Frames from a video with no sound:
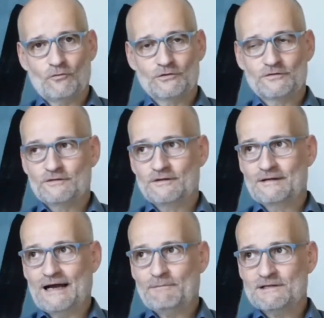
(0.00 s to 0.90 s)
Und
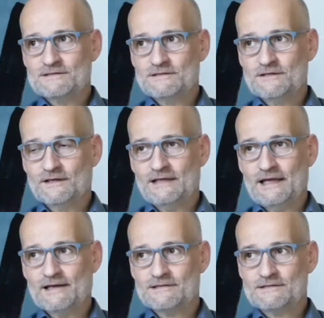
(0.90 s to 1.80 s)
damals sind ja die
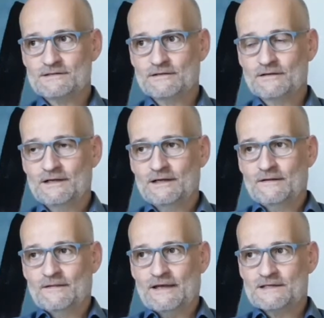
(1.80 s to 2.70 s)
ersten
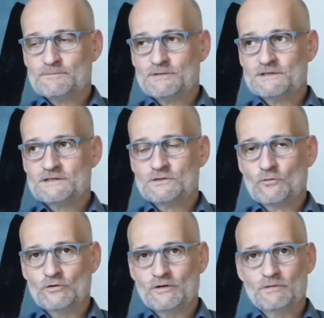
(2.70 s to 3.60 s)

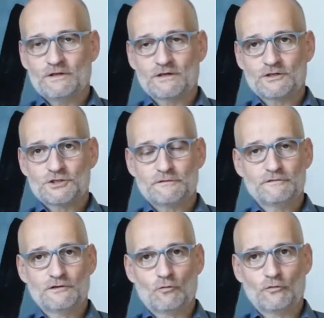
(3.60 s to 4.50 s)
Expeditionen mit ihren
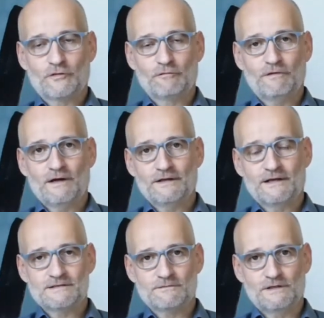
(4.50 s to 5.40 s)
Schiffen losgefahren, die
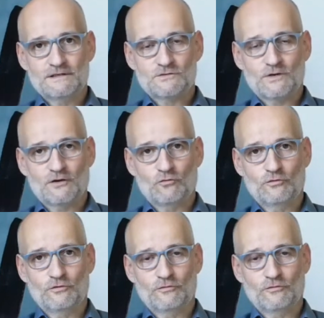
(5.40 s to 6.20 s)
ganze Welt zu erkunden.